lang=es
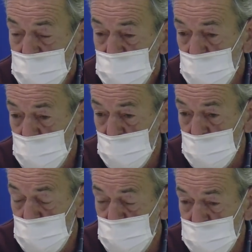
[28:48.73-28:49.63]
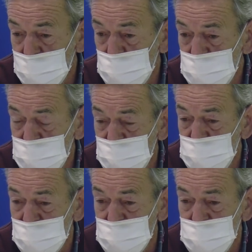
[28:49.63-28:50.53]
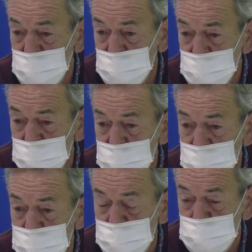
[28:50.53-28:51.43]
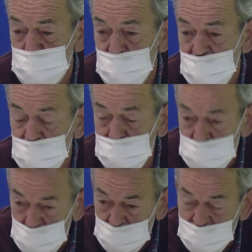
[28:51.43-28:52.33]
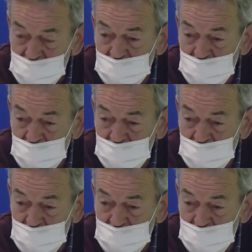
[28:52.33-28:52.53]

Yo creo que los sorianos tenemos ahí en todo el Valle del